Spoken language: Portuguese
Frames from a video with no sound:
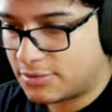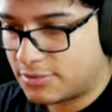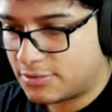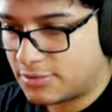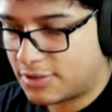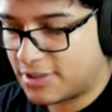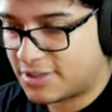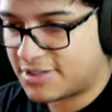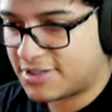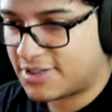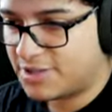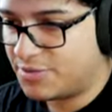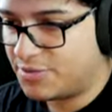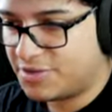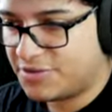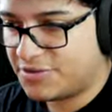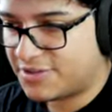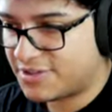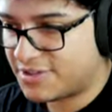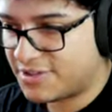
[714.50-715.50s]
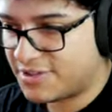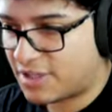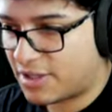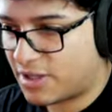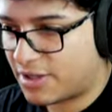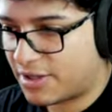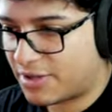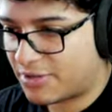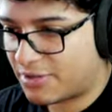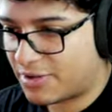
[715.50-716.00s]
Nossa, é muito difícil acertar. É
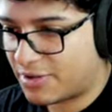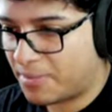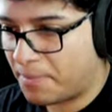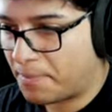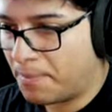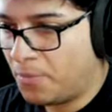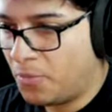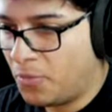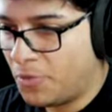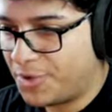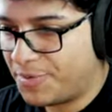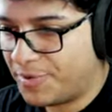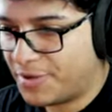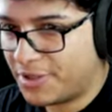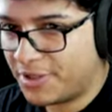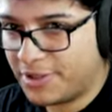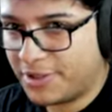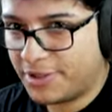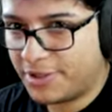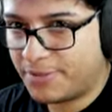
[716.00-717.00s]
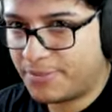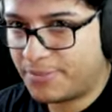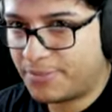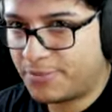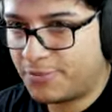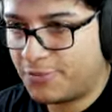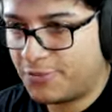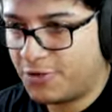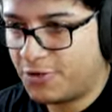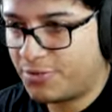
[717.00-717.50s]
criatura muito pequenininha.
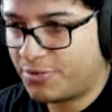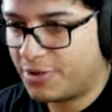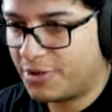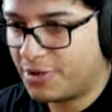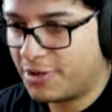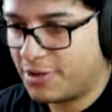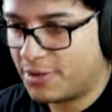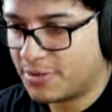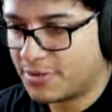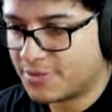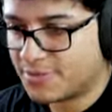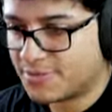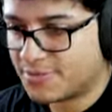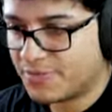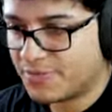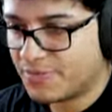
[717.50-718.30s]
Muito pequenininha mesmo.